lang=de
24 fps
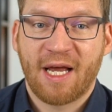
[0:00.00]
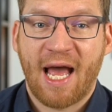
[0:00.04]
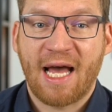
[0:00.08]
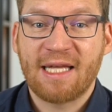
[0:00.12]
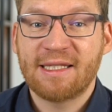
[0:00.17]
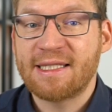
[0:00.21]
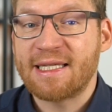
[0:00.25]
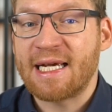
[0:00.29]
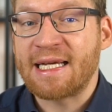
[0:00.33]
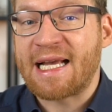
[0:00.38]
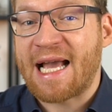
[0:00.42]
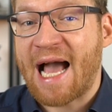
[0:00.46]
Er
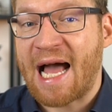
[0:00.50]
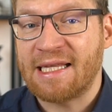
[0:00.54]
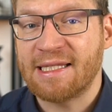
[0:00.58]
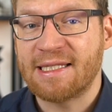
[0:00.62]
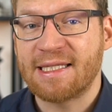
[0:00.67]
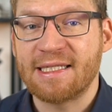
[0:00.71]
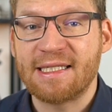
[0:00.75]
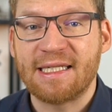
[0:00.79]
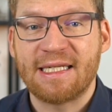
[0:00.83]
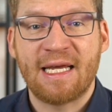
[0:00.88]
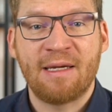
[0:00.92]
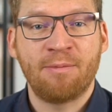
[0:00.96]
hat sein
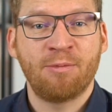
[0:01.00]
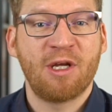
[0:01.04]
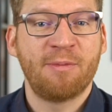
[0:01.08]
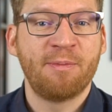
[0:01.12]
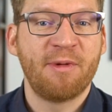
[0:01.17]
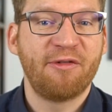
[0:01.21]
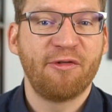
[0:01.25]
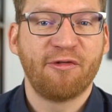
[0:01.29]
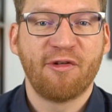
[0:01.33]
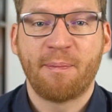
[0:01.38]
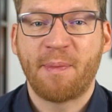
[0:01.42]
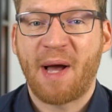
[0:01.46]
ganzes Leben
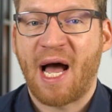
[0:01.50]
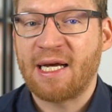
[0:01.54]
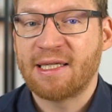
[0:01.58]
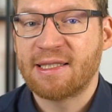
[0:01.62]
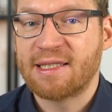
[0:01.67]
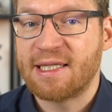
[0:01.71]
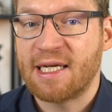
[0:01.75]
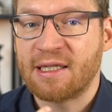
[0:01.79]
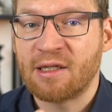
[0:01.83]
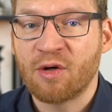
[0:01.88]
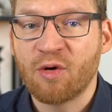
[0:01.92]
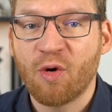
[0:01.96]
damit
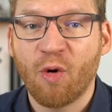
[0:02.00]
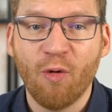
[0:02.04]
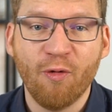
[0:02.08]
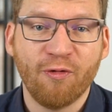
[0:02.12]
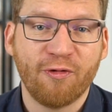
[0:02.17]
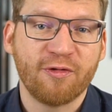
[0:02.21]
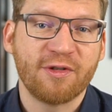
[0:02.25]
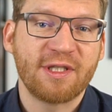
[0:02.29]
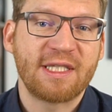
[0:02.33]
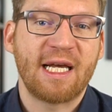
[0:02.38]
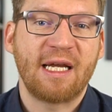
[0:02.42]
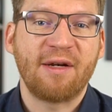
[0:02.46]
verbracht, seinen
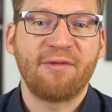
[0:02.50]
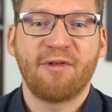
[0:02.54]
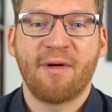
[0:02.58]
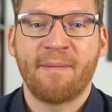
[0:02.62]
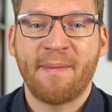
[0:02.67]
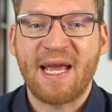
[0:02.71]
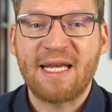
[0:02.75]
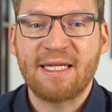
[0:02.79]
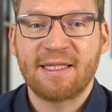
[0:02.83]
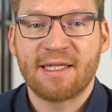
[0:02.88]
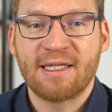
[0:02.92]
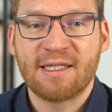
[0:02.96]
Ruf und sein
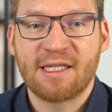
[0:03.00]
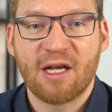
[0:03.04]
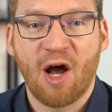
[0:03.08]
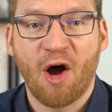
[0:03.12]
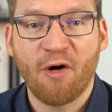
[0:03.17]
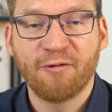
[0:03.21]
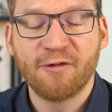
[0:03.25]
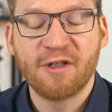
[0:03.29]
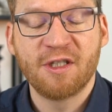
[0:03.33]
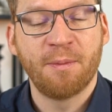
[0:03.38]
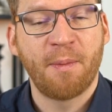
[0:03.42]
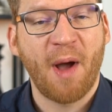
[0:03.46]
Vermächtnis
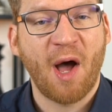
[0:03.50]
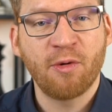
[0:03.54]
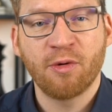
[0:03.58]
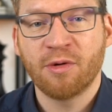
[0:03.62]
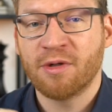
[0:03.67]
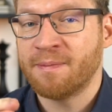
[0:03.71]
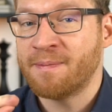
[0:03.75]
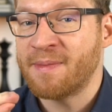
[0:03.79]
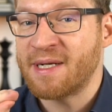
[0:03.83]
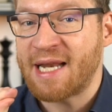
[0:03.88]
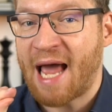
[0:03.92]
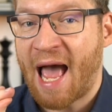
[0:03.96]
aufzubauen
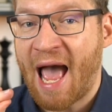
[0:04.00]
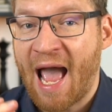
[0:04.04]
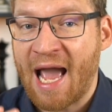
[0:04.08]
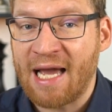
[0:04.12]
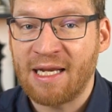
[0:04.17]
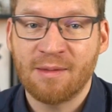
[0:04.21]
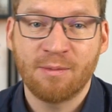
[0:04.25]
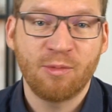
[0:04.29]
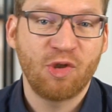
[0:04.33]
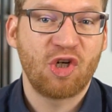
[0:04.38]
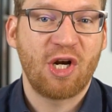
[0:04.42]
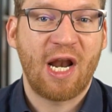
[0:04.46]
und mit
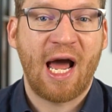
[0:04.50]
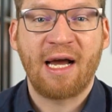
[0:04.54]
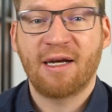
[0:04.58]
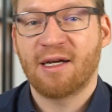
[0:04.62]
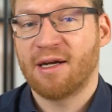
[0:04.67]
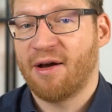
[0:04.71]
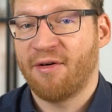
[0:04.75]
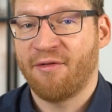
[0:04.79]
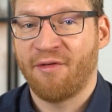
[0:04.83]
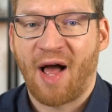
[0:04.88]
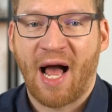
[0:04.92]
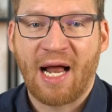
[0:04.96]
einem
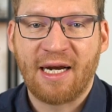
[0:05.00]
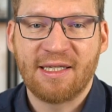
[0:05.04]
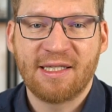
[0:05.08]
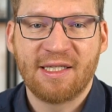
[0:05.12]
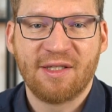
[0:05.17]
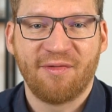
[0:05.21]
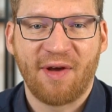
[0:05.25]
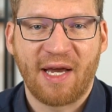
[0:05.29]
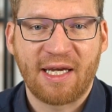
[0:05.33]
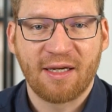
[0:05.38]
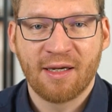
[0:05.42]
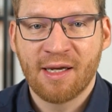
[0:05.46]
Schlag war
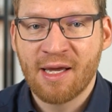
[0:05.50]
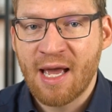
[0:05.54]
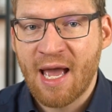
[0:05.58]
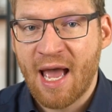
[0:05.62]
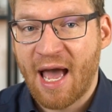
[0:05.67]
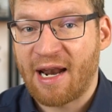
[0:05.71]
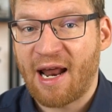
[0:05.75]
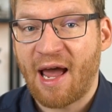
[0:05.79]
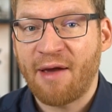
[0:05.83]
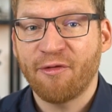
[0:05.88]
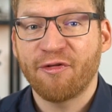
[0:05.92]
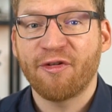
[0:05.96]
alles weg.
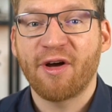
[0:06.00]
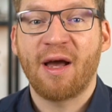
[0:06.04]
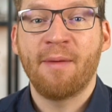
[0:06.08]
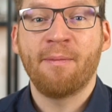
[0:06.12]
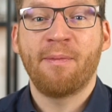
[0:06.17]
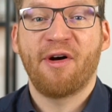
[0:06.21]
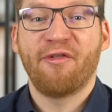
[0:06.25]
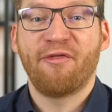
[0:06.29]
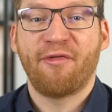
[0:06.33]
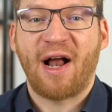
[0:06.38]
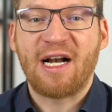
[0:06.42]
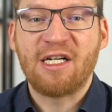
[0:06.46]
Er hat einfach ein
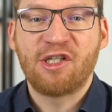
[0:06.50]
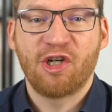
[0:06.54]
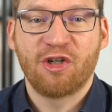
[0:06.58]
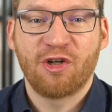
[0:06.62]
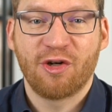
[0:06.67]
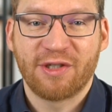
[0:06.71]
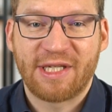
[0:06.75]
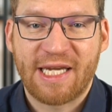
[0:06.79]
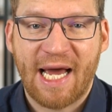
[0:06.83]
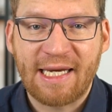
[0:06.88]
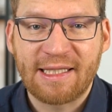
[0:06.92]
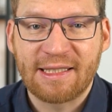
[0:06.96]
paar falsche
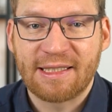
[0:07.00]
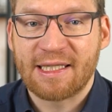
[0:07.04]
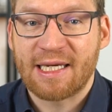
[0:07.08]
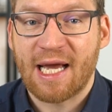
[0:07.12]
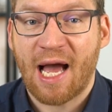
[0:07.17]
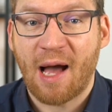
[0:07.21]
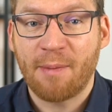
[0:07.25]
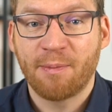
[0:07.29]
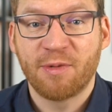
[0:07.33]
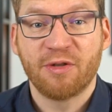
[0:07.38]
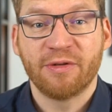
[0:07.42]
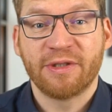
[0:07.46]
Kontakte
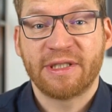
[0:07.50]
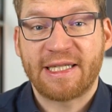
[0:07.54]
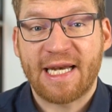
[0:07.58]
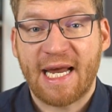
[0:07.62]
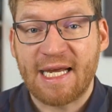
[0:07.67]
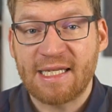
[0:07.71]
gehabt und